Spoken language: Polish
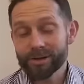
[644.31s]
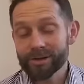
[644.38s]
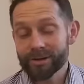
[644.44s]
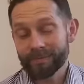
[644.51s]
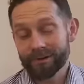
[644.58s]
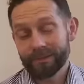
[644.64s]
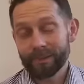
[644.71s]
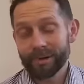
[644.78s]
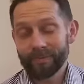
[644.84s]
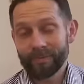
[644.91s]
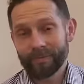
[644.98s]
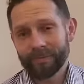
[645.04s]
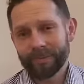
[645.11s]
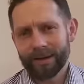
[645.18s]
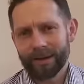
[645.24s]
życzę Wam,
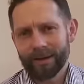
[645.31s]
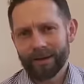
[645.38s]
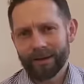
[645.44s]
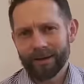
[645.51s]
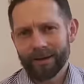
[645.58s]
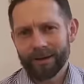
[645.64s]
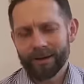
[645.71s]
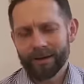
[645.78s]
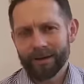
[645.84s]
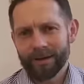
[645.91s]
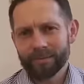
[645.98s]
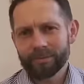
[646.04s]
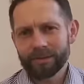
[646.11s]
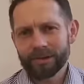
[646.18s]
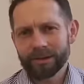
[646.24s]

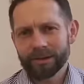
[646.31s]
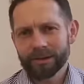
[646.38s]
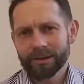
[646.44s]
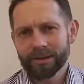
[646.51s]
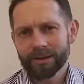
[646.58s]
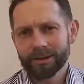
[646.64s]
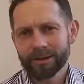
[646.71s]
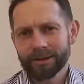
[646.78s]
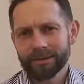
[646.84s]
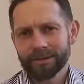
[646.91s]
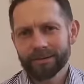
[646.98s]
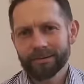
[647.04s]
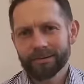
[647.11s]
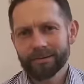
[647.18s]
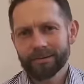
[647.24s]
aby
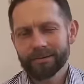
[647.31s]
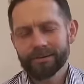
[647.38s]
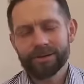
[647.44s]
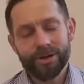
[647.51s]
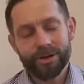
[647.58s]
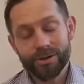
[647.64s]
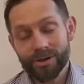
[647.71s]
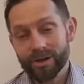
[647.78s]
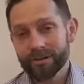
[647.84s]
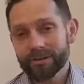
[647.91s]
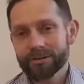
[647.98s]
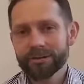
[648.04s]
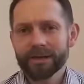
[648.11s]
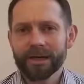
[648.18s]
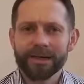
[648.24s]

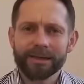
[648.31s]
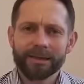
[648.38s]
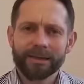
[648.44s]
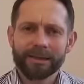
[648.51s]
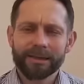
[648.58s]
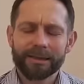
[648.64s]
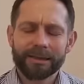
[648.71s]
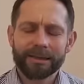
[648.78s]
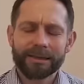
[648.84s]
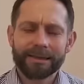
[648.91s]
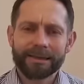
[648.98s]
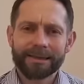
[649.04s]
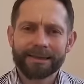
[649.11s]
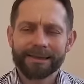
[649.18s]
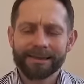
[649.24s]
dzisiejszego dnia i
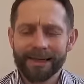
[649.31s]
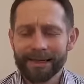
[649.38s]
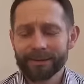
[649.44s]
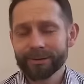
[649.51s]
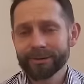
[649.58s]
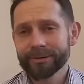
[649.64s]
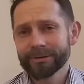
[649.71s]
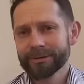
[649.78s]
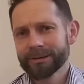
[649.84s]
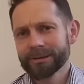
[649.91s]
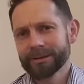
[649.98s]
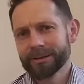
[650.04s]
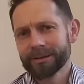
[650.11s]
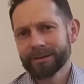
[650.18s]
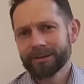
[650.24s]
rano,
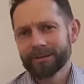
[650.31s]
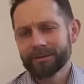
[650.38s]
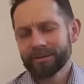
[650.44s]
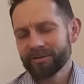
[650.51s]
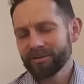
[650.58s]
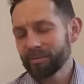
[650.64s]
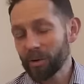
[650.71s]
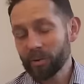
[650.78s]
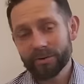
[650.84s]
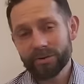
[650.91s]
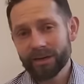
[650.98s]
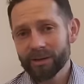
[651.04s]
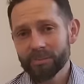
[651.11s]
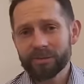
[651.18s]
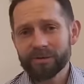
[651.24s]
w
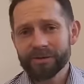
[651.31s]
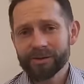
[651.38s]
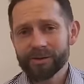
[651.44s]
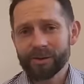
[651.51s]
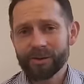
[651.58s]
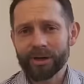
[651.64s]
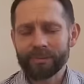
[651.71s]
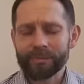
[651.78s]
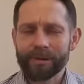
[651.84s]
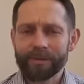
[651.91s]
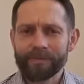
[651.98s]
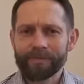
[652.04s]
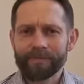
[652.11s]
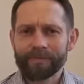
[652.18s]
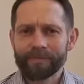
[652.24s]
południe albo wieczorem,
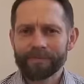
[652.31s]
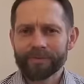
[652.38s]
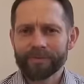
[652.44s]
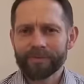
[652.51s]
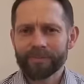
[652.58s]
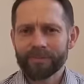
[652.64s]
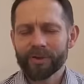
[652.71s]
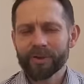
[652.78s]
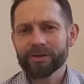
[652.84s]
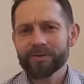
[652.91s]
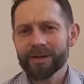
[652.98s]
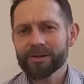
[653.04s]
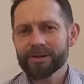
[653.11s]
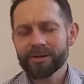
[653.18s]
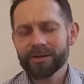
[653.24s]

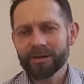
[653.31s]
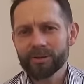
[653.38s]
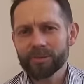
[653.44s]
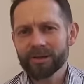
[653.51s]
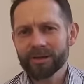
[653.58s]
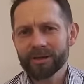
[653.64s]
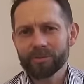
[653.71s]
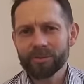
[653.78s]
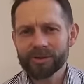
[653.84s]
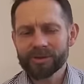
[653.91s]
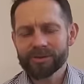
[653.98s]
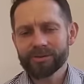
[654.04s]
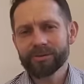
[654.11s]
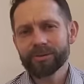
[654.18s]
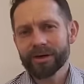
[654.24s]
doświadczyliśmy tej
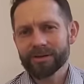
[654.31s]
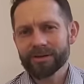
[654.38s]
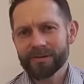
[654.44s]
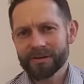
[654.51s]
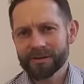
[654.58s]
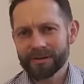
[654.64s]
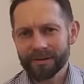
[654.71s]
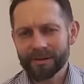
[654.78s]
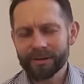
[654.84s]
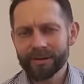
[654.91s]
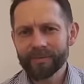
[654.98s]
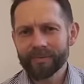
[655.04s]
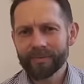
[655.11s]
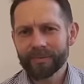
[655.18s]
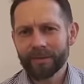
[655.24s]
mocy Ducha
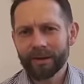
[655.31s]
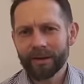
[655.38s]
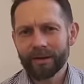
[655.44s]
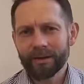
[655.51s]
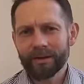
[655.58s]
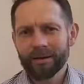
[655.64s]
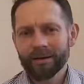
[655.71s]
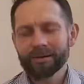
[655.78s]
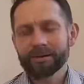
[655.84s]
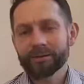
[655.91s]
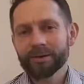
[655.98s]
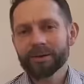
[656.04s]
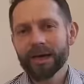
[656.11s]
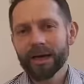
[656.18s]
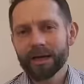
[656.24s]
Świętego,
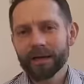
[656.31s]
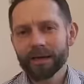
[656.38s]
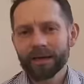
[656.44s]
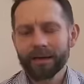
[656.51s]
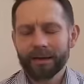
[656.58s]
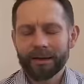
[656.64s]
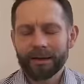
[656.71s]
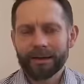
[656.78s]
który niechaj